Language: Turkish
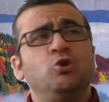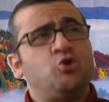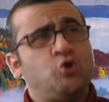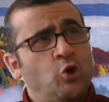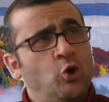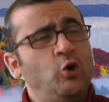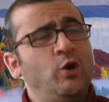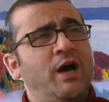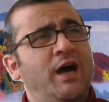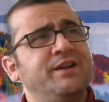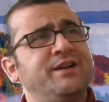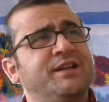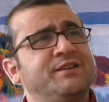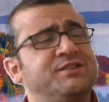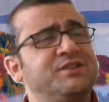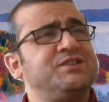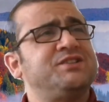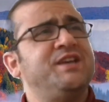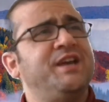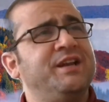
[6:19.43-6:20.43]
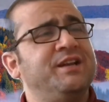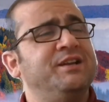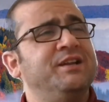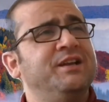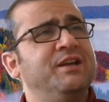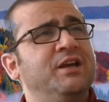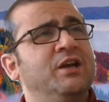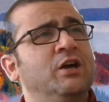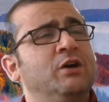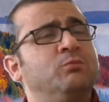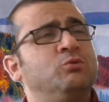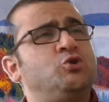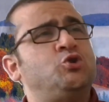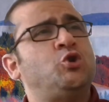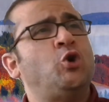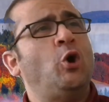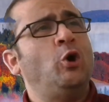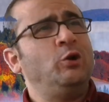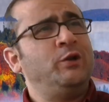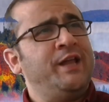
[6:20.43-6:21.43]
Çölü anlatırken
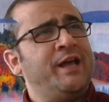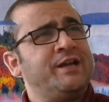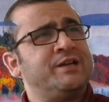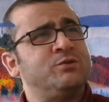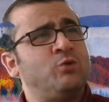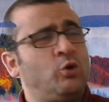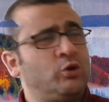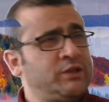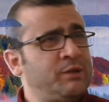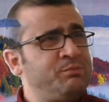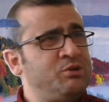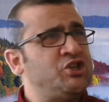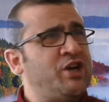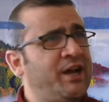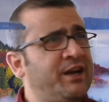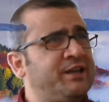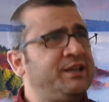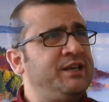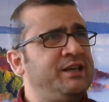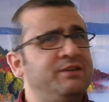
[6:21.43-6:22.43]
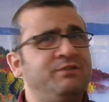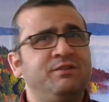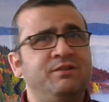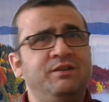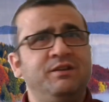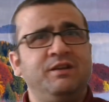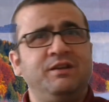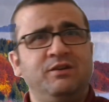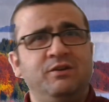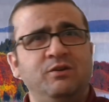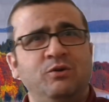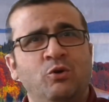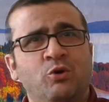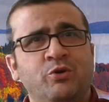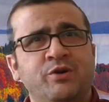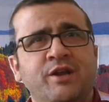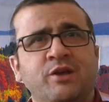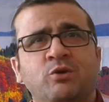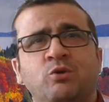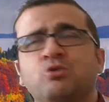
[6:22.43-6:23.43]
çöl der. Orada bir şarkıyı
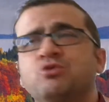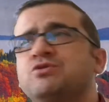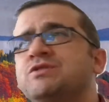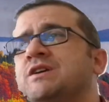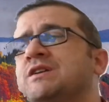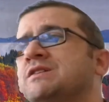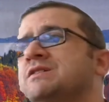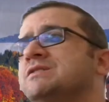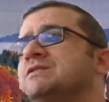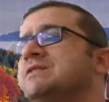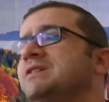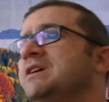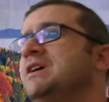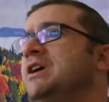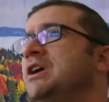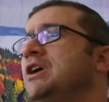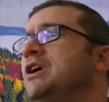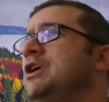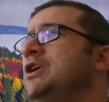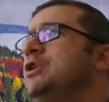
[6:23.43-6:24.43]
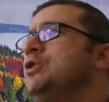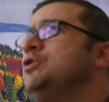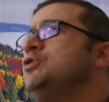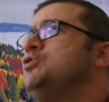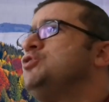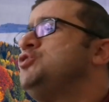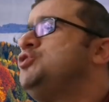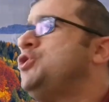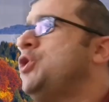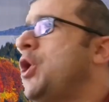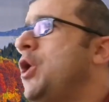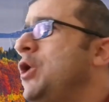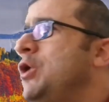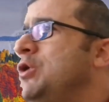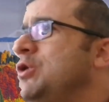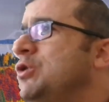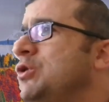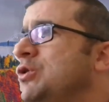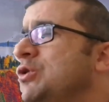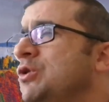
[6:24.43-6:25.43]
örnek gösterir.
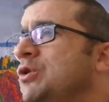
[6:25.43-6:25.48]
Çöl